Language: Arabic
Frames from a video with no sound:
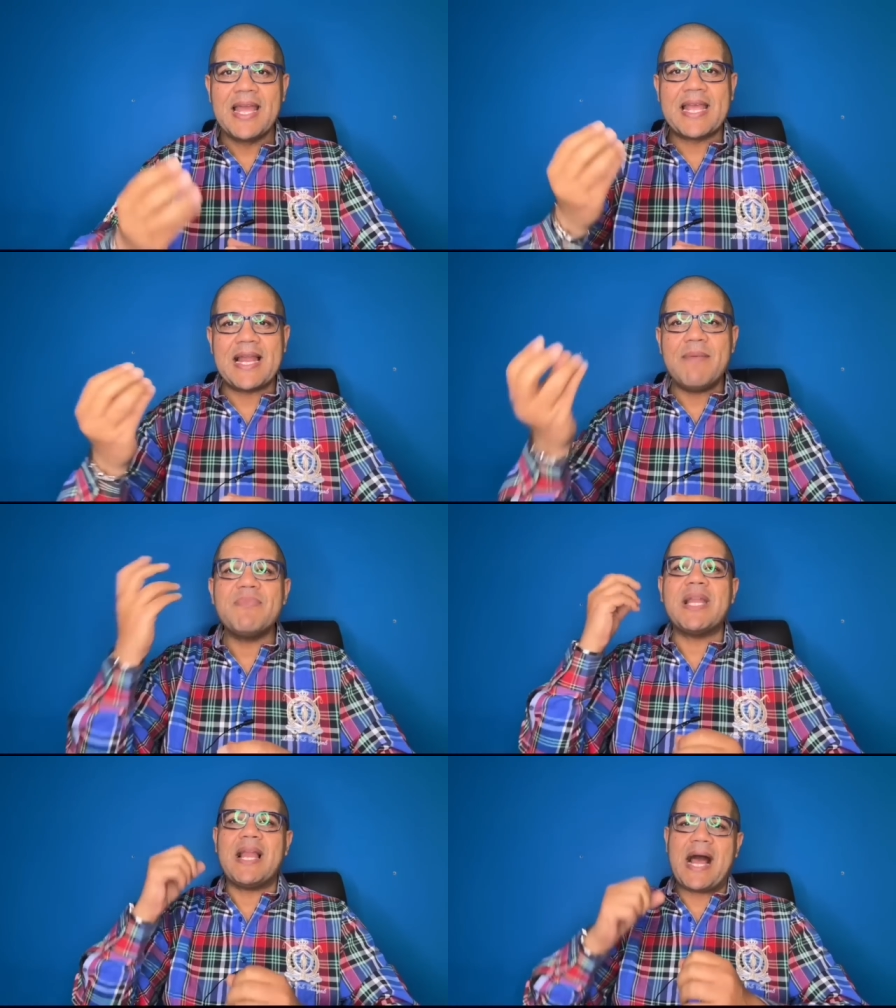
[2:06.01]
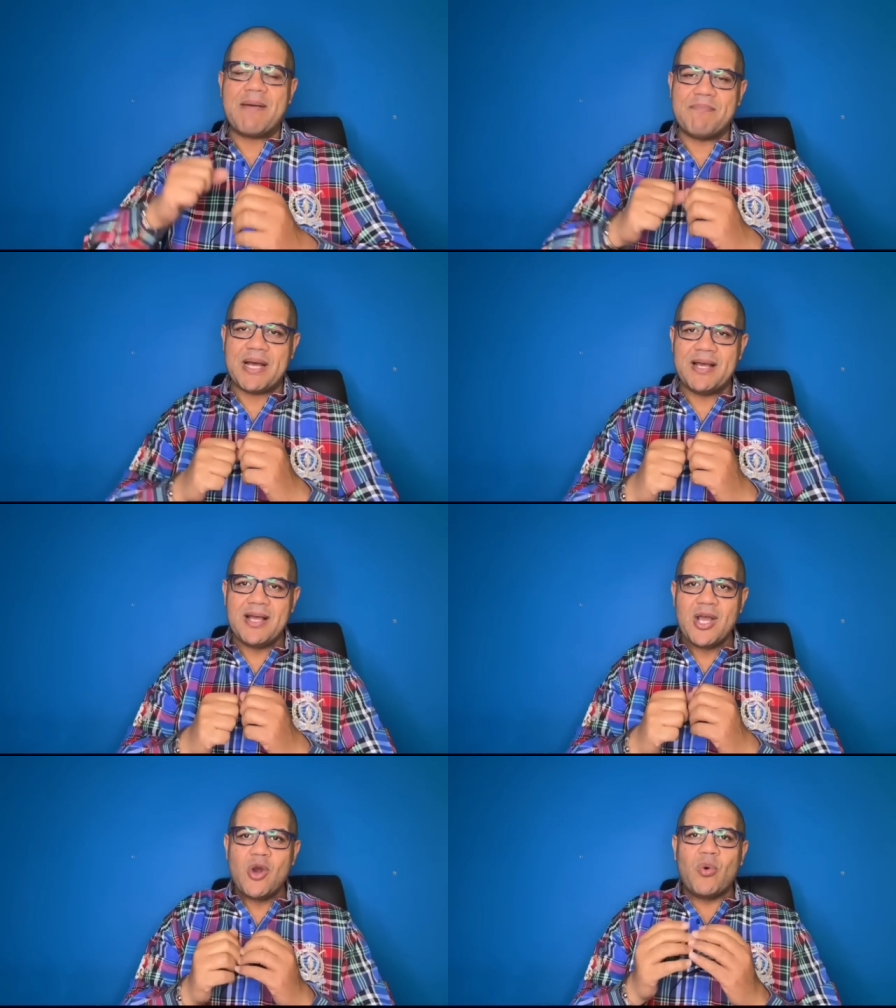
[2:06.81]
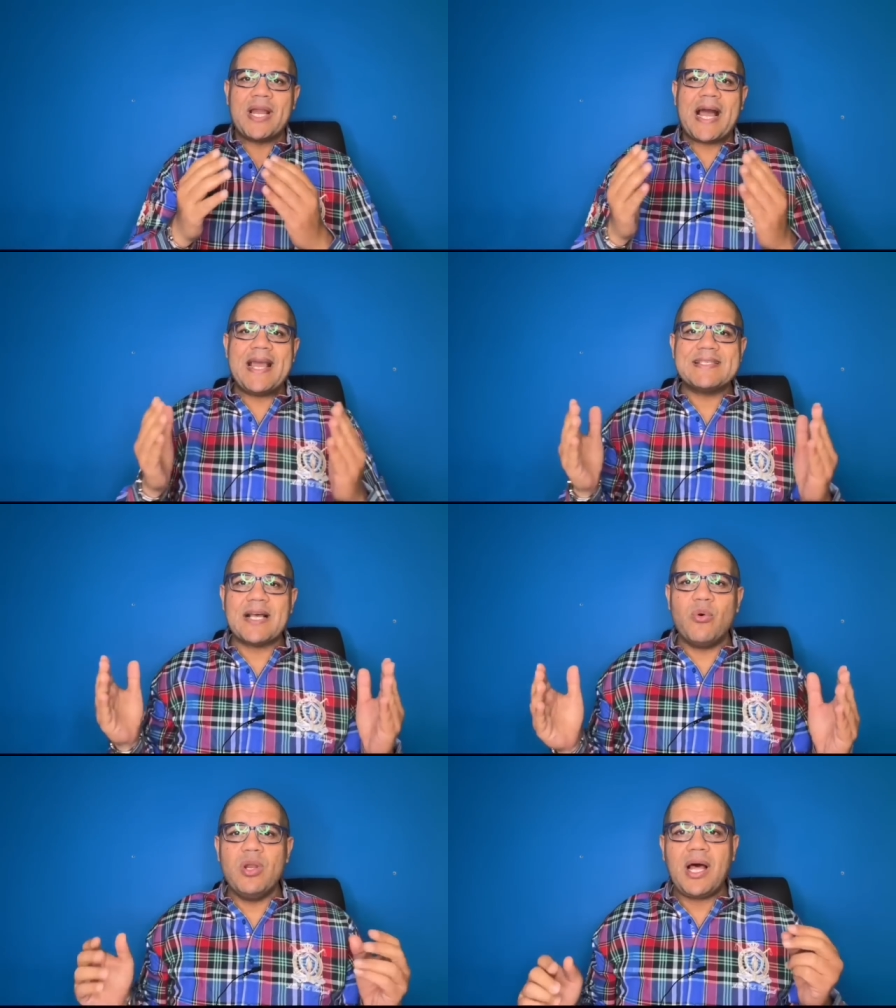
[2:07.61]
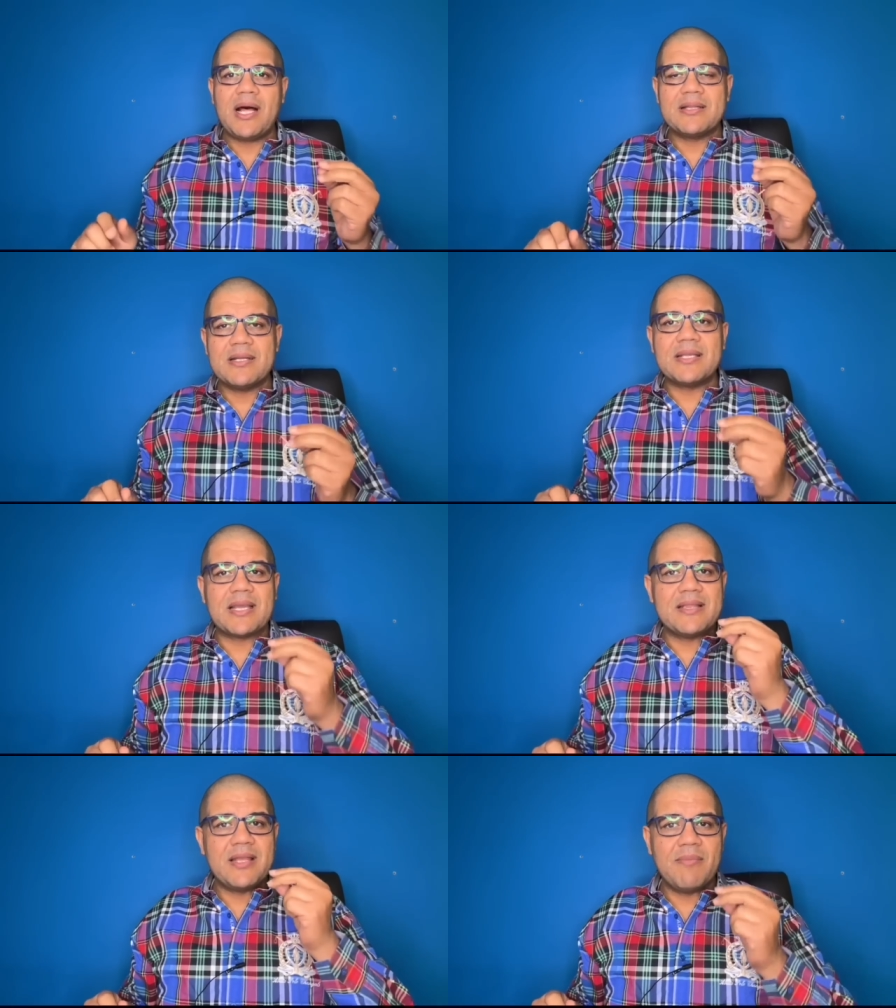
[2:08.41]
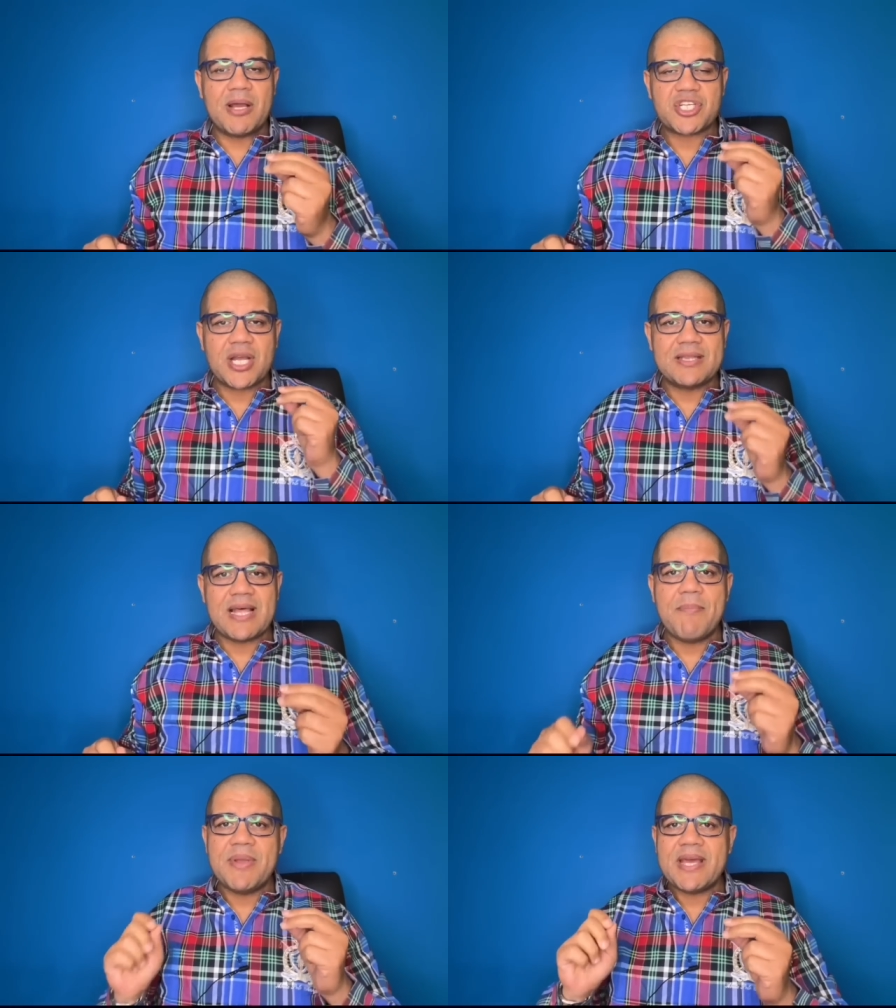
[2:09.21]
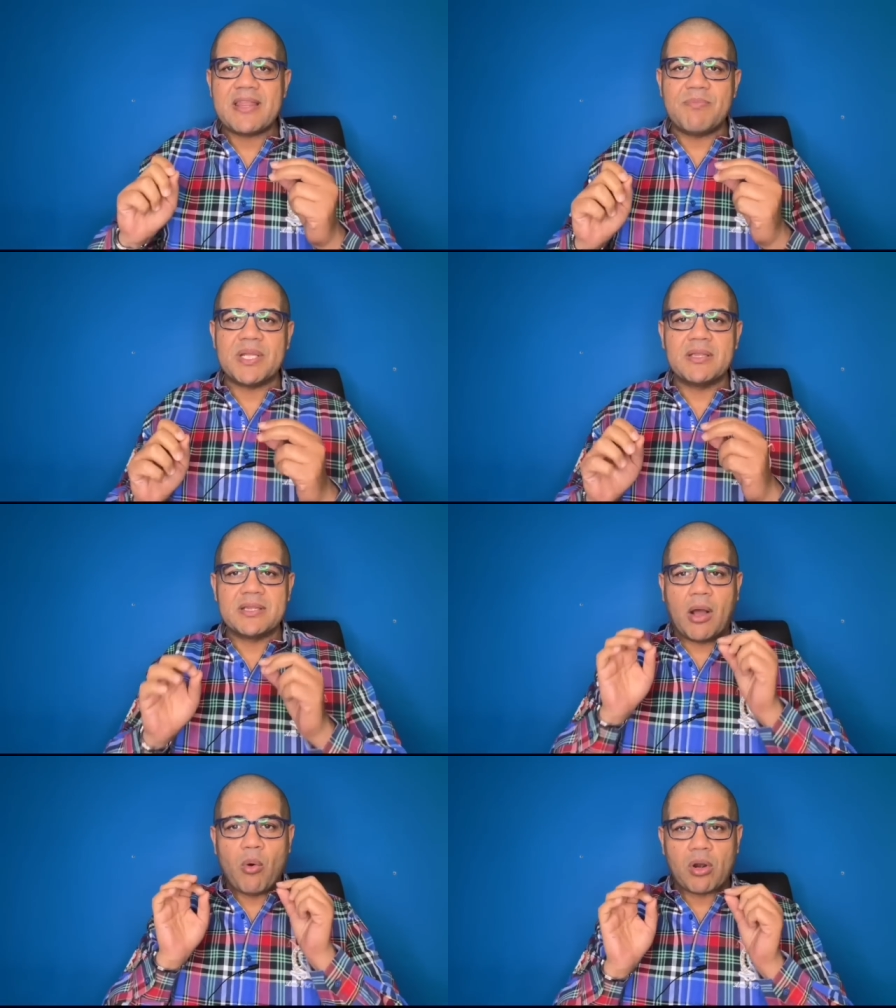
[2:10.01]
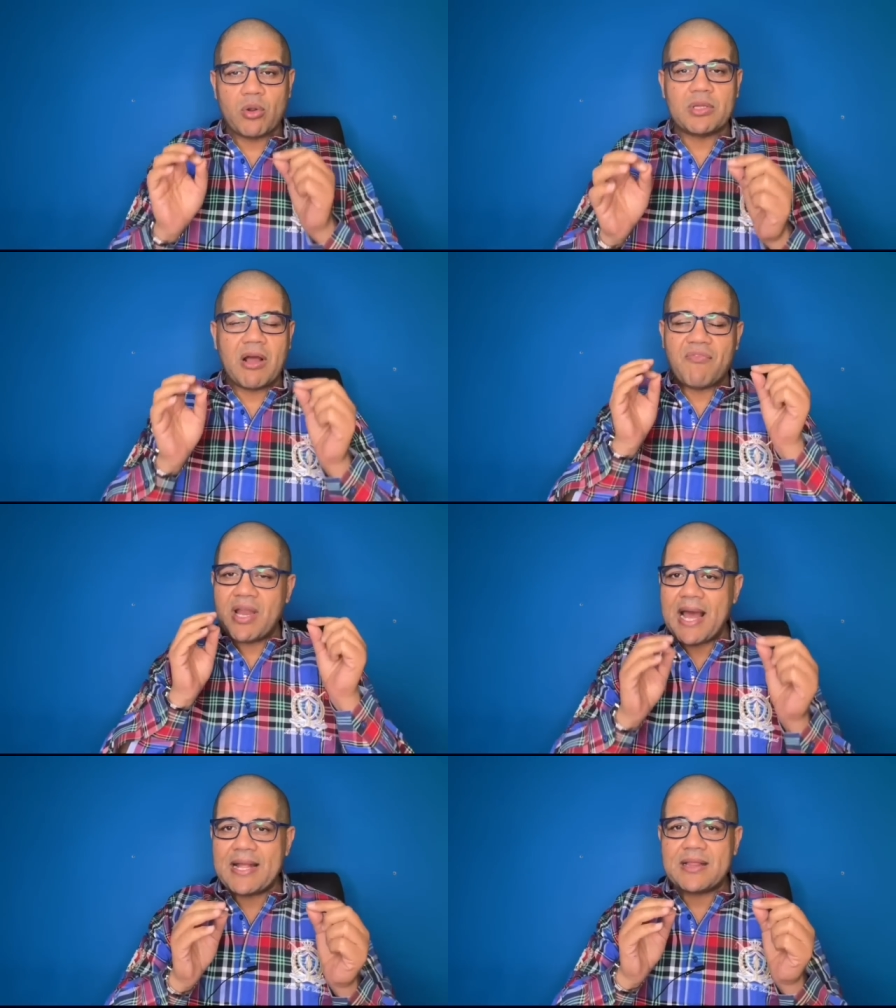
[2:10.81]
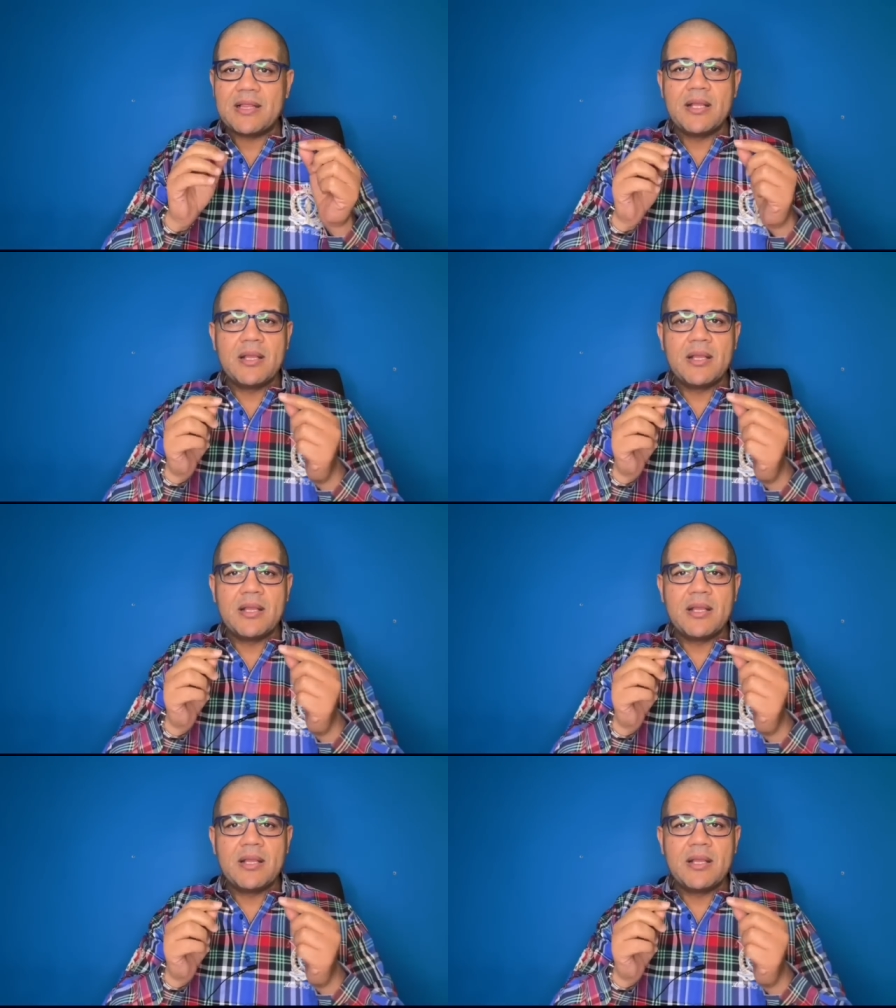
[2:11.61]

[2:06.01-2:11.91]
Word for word: كلامنا للعامه وانا عايز اقول لحضرتك ان المشهد ده بيثبت تورطها في القتل